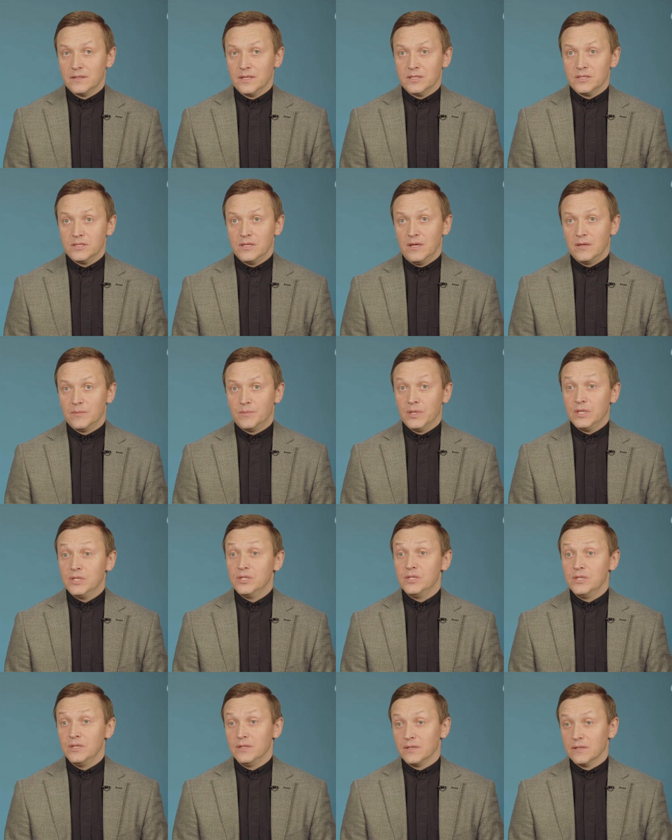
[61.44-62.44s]
точнее
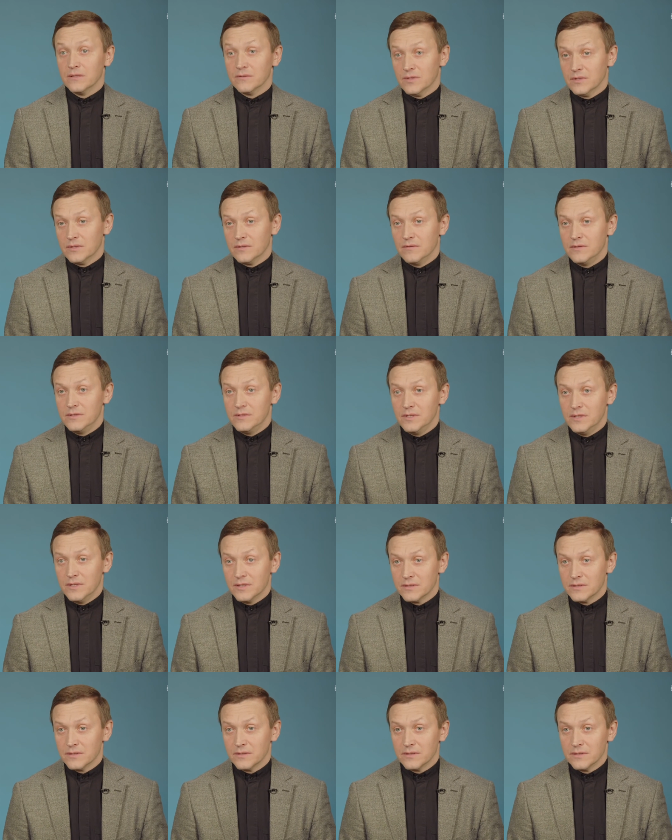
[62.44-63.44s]
причиной вот этого
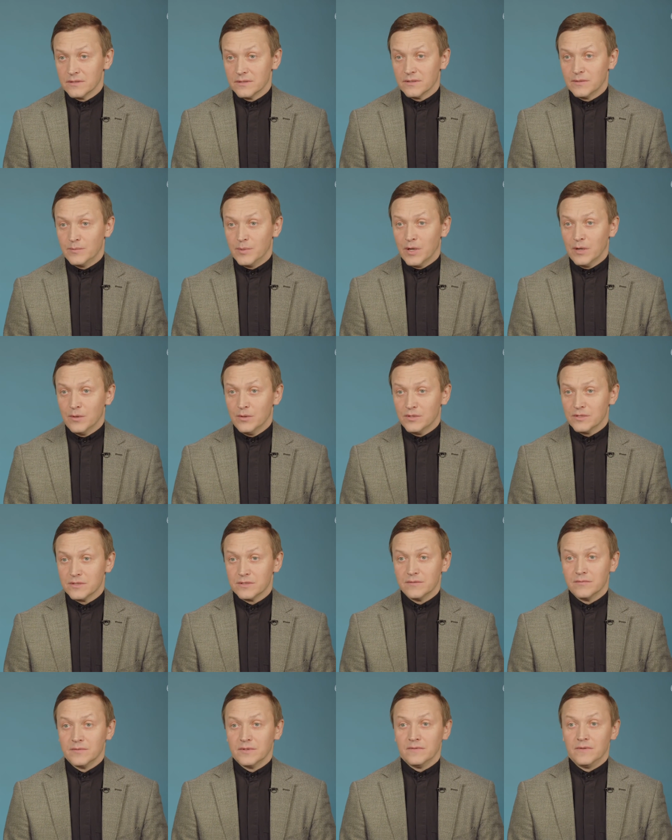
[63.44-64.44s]
интереса к
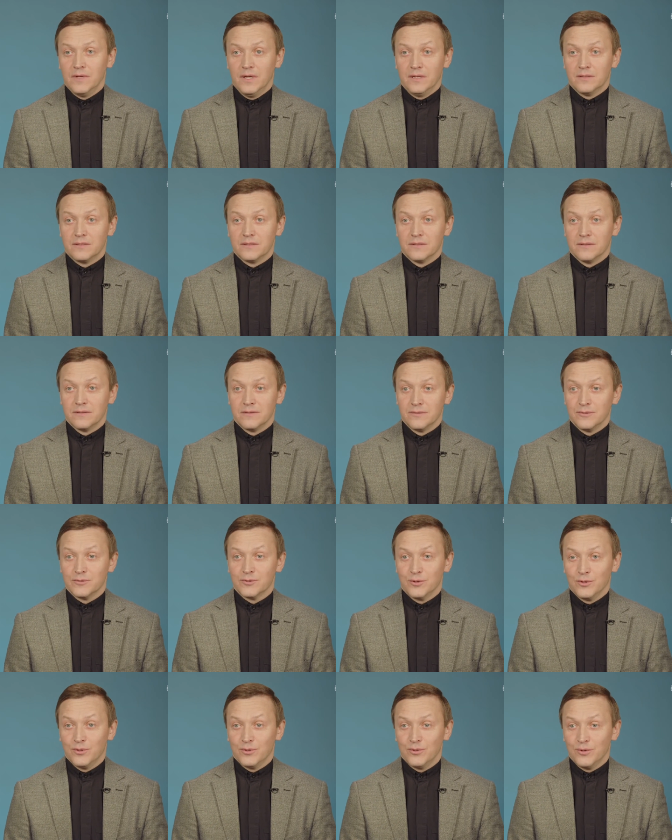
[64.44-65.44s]
пророчествам является не
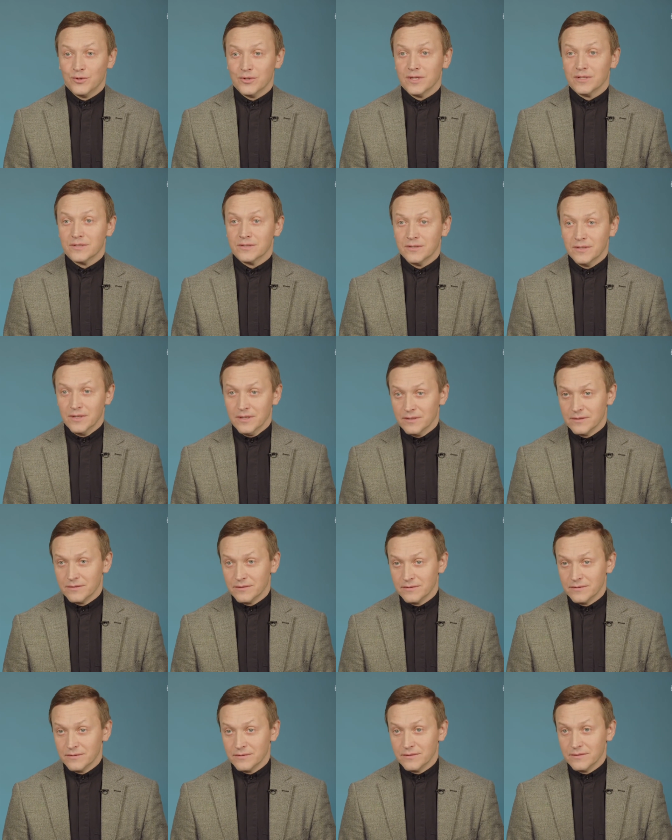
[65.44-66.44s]
что иное, как страх.
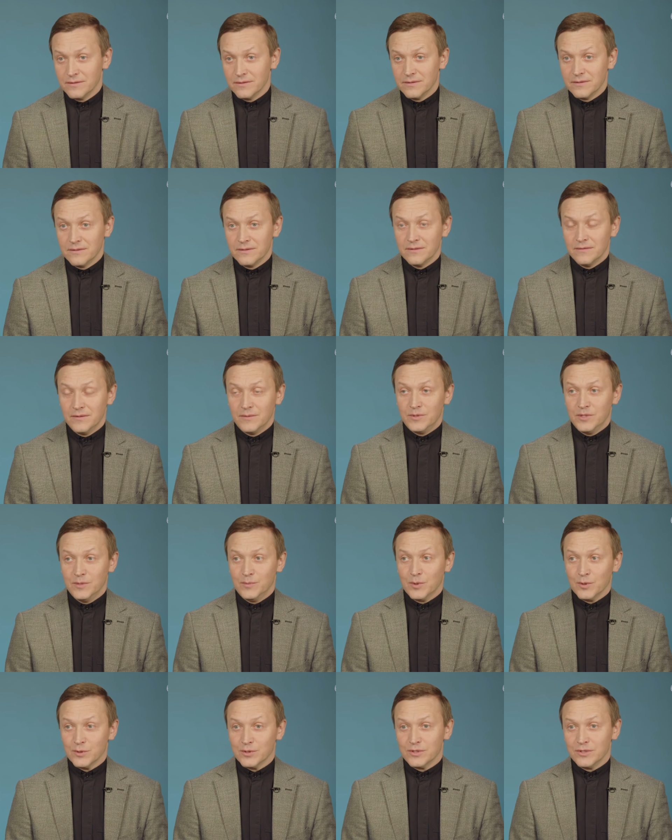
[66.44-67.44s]
Вообще
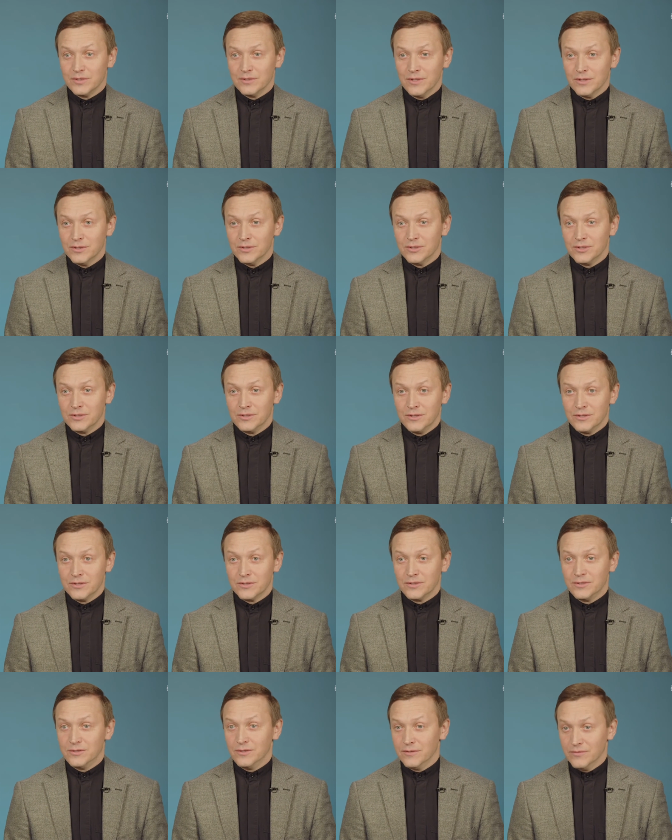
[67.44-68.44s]
просто наша
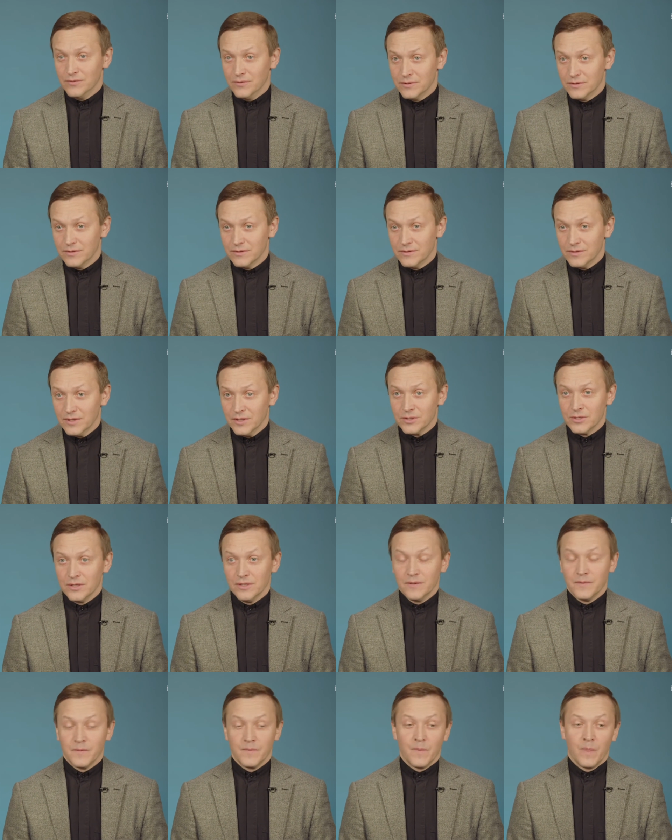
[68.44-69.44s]
человеческая тревога.
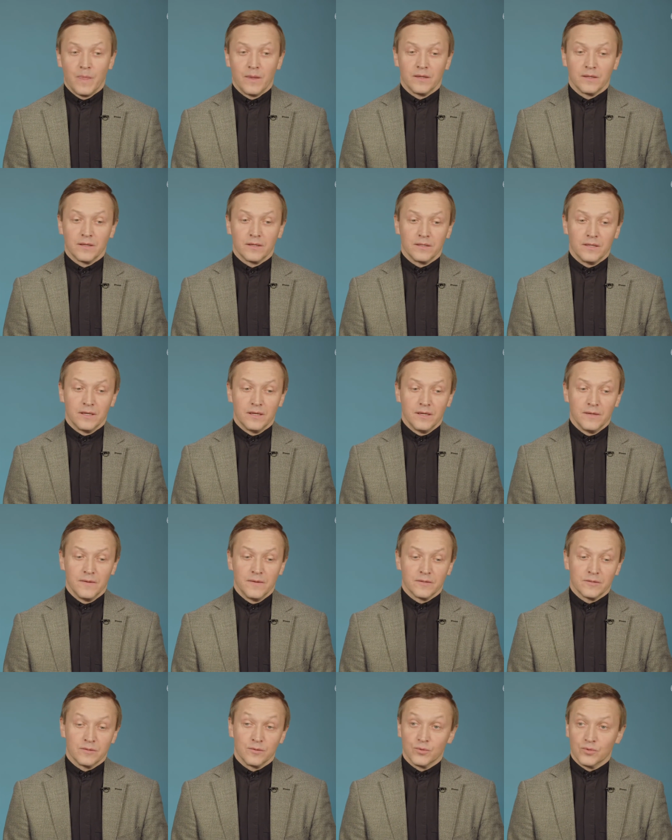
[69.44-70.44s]
Даже иногда,
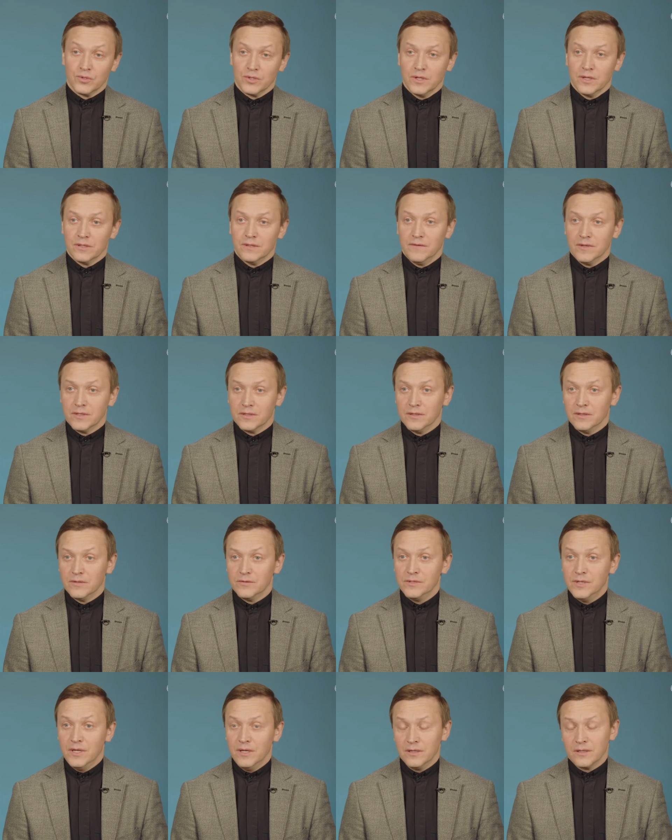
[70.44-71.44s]
слушая ответы
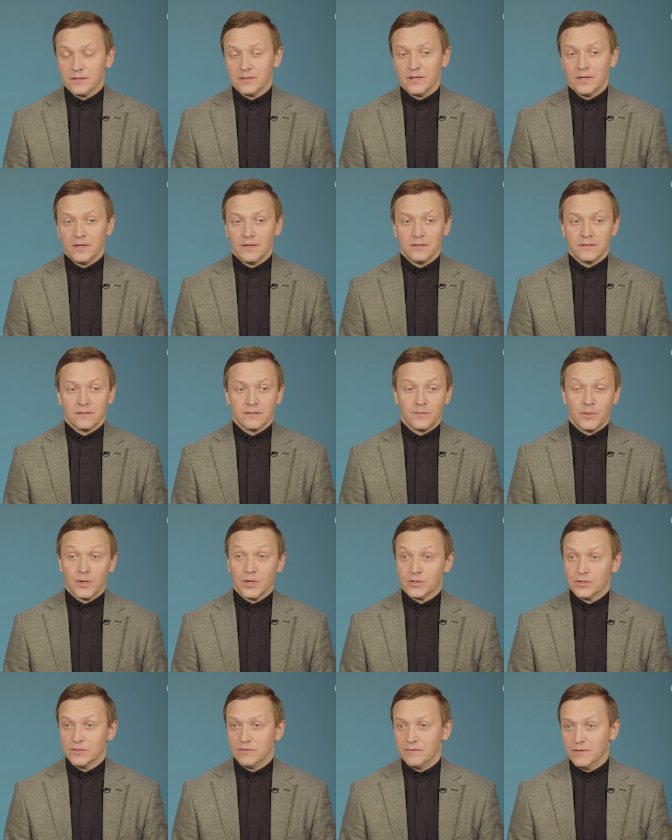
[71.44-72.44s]
людей, когда я
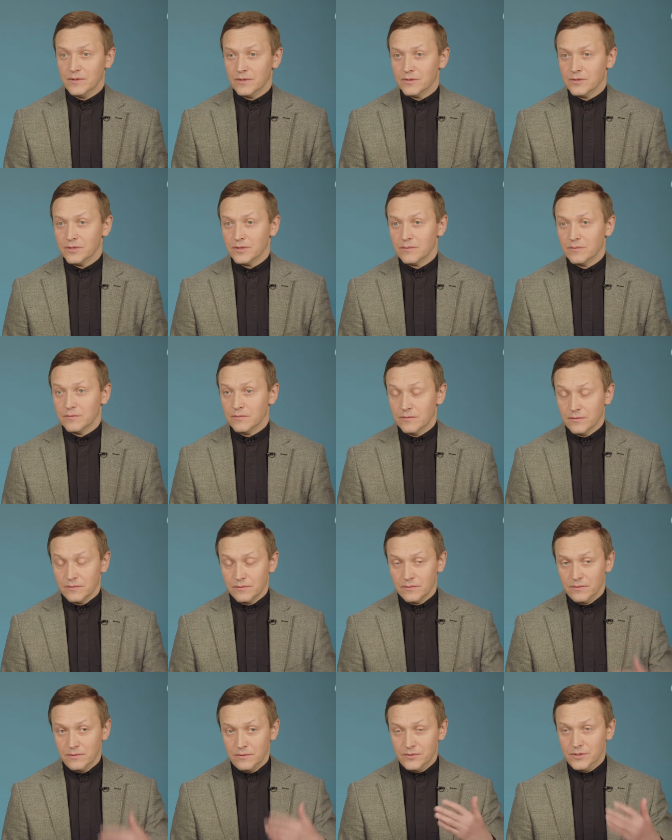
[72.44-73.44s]
спрашиваю верующих,
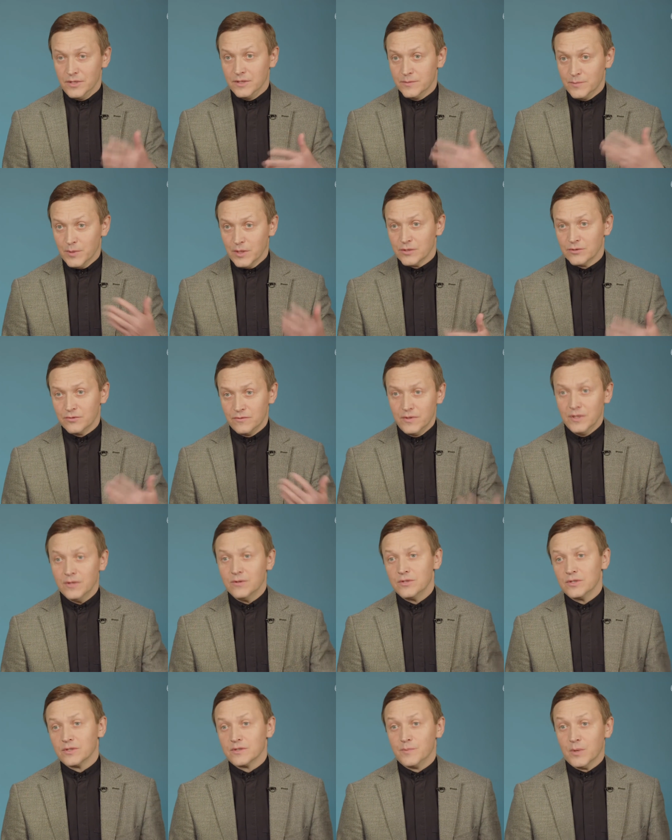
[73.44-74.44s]
ну, людей спрашиваю
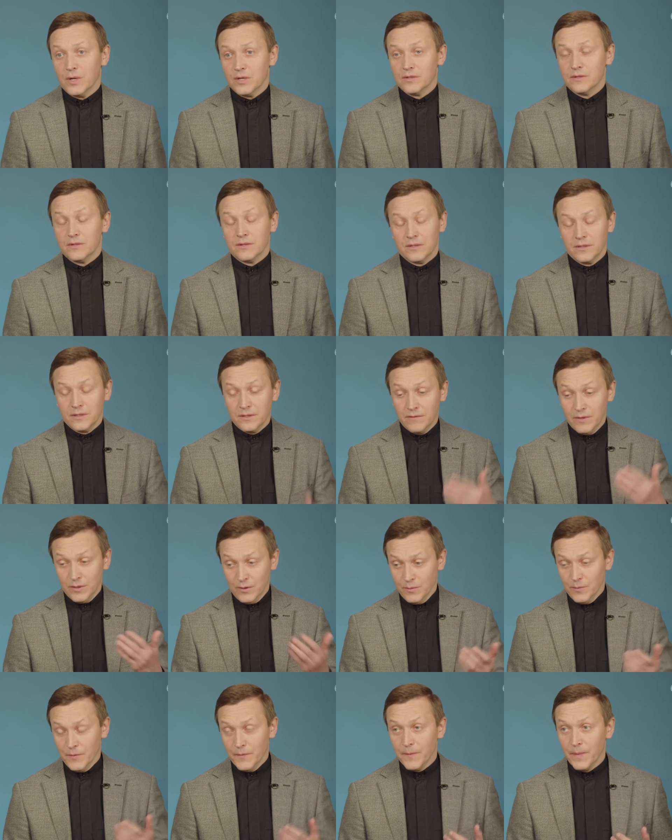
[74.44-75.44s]
верующих, спра... а, и
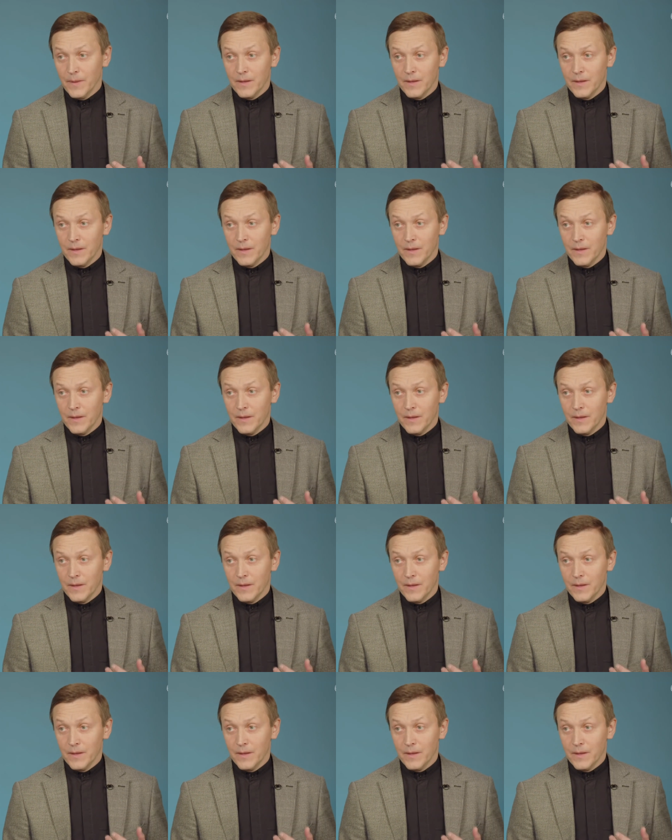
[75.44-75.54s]
говорю им,